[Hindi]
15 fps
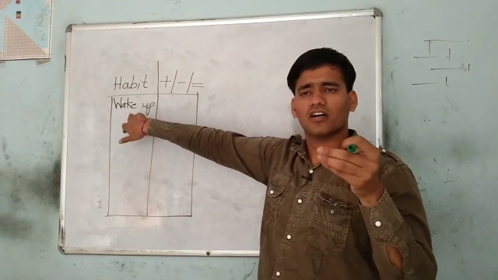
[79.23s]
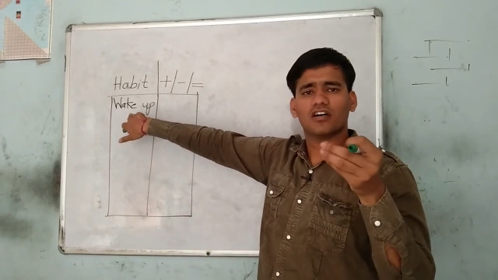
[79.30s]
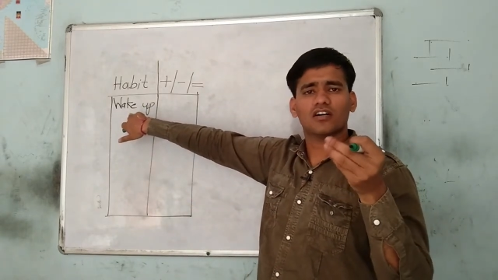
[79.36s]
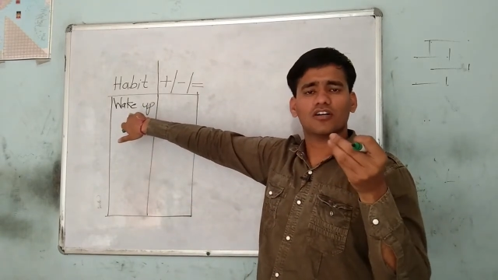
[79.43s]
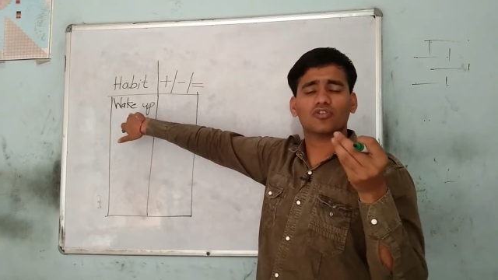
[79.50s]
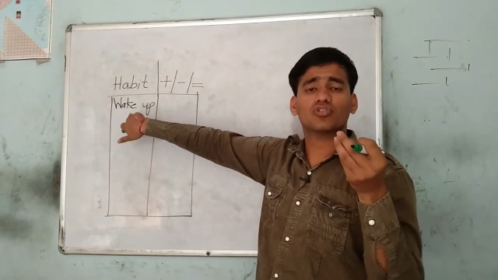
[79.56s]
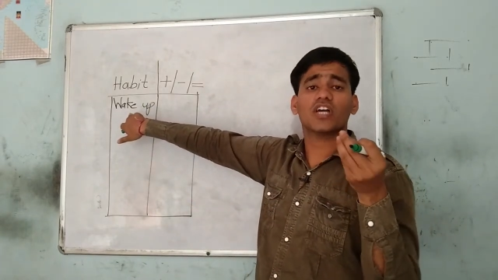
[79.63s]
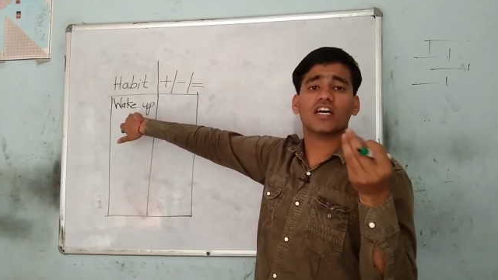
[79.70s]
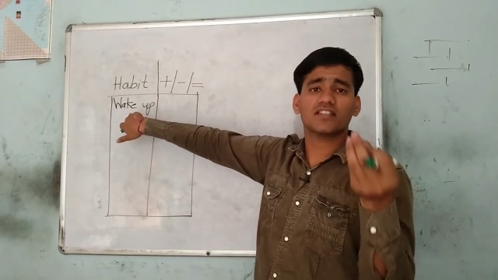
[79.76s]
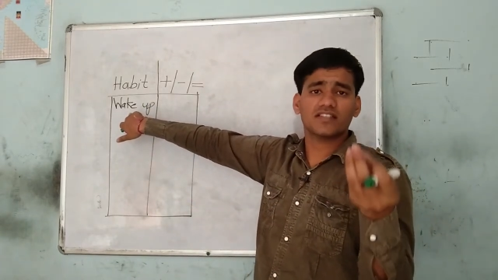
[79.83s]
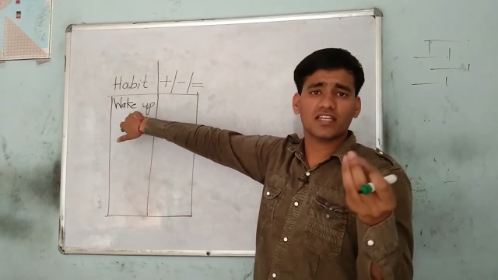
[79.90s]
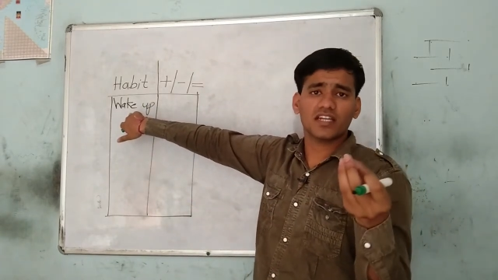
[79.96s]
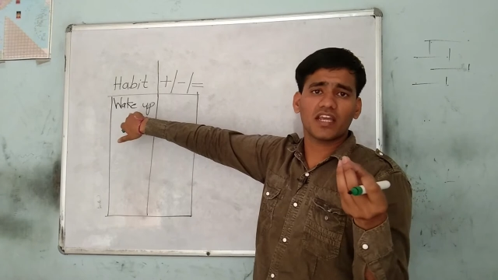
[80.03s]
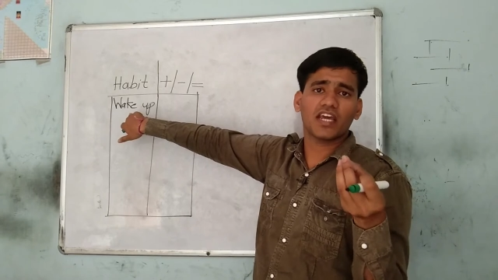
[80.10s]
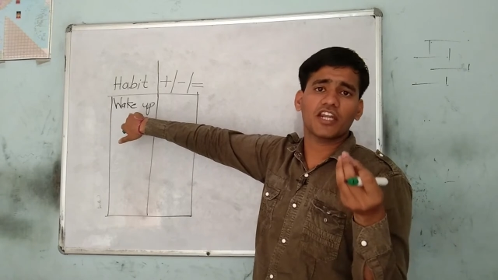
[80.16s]

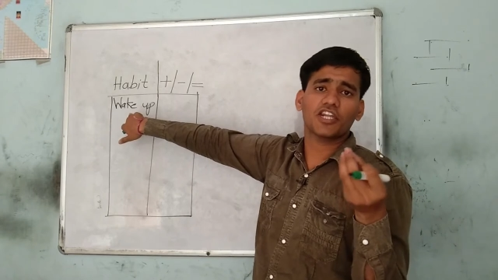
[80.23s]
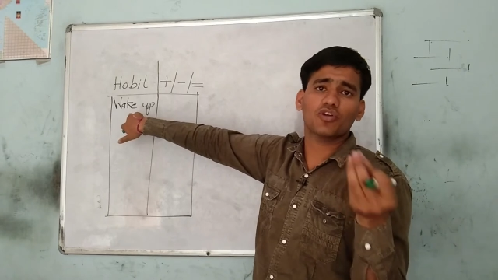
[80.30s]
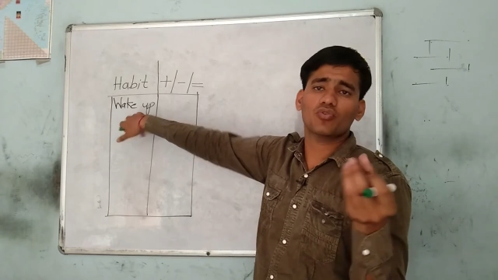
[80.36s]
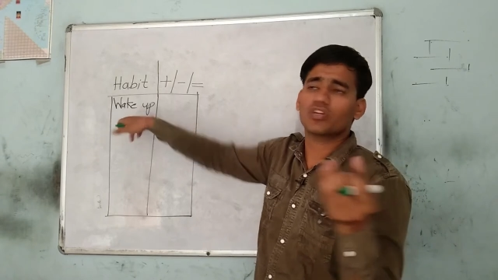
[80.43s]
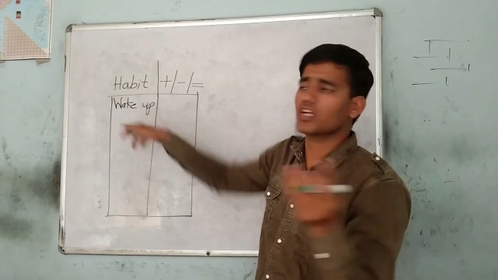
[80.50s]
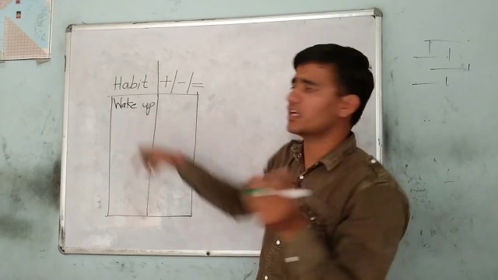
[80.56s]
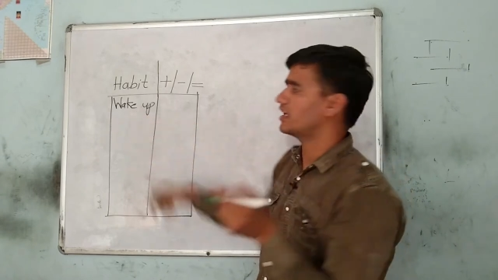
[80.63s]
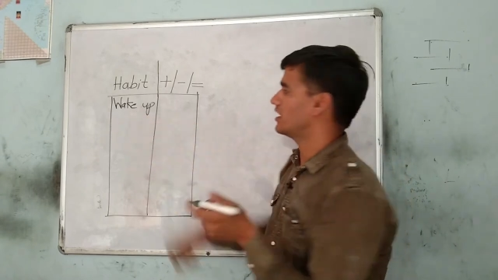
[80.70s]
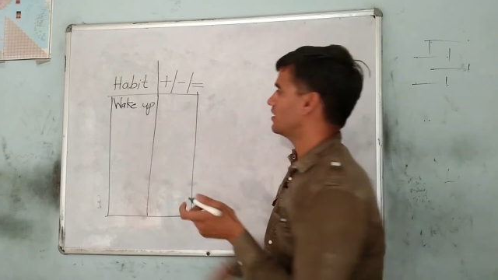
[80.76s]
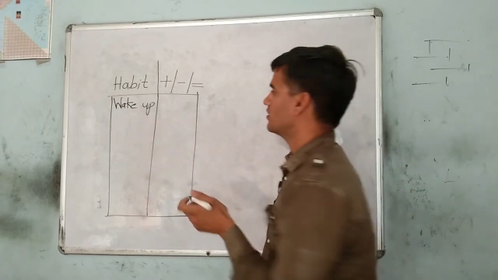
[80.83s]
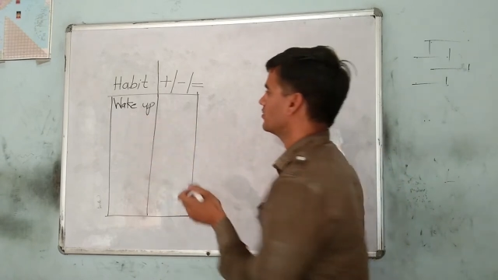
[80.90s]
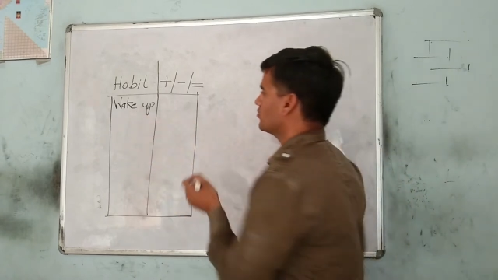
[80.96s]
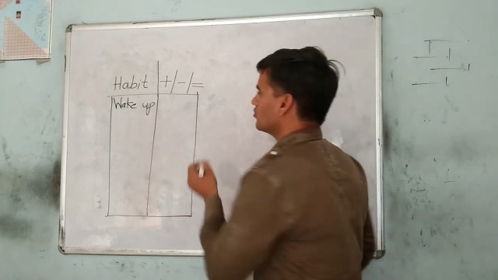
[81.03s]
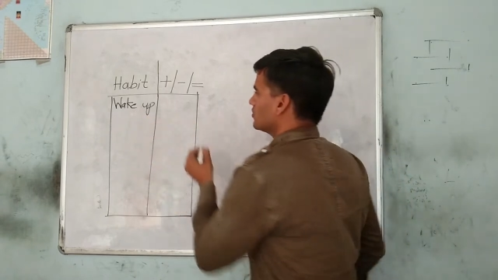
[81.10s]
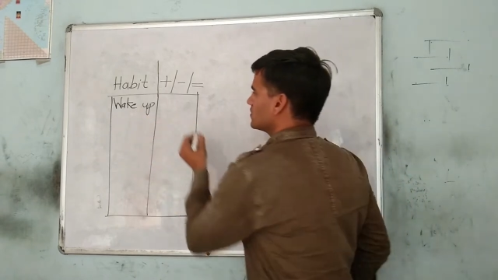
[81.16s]
उदासीन है न्यूट्रल
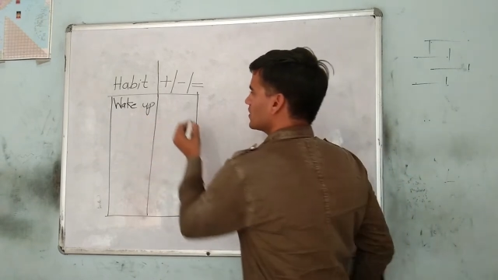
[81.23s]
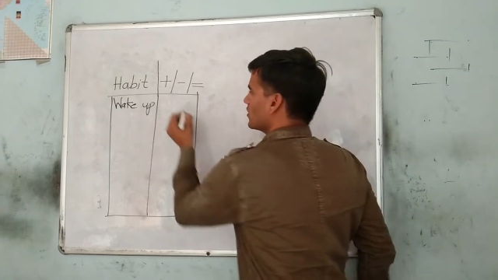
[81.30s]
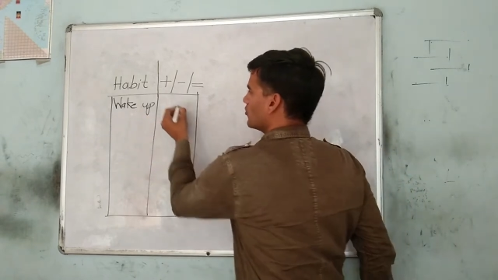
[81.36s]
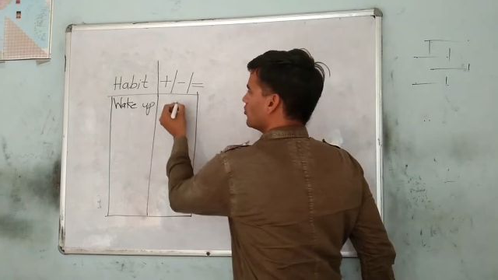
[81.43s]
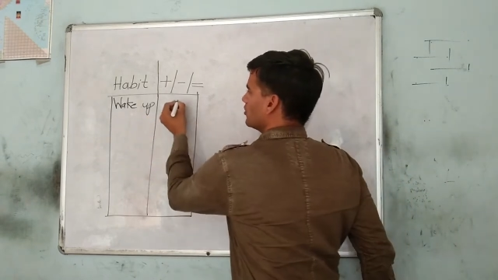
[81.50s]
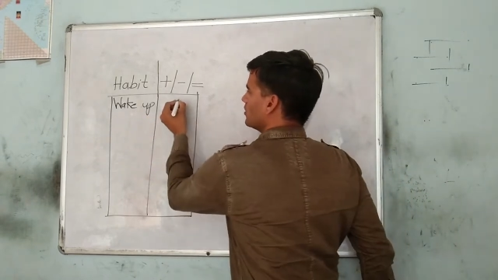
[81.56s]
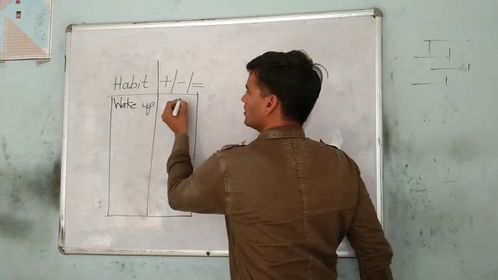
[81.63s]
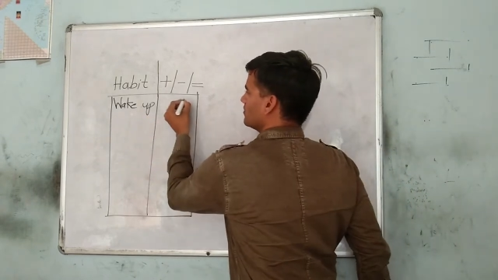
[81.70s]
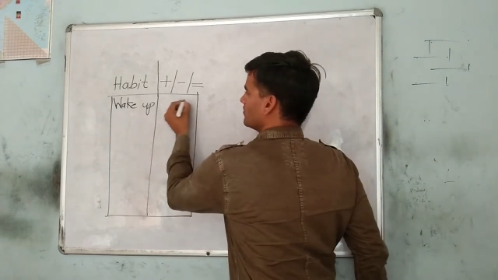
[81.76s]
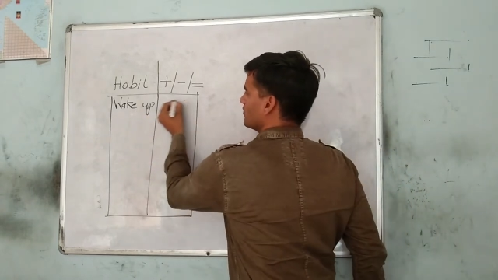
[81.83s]
है तो इसका कोई